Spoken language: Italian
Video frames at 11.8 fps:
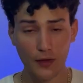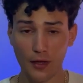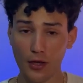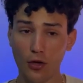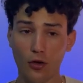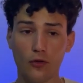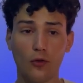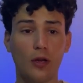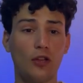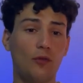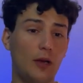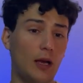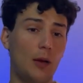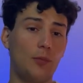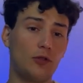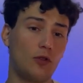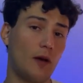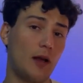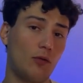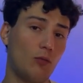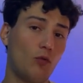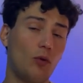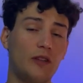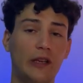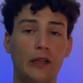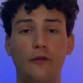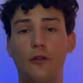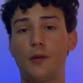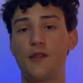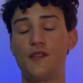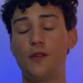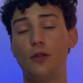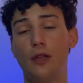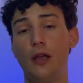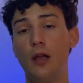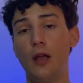Ti ricordo che sul canale puoi trovare comunque una serie di informazioni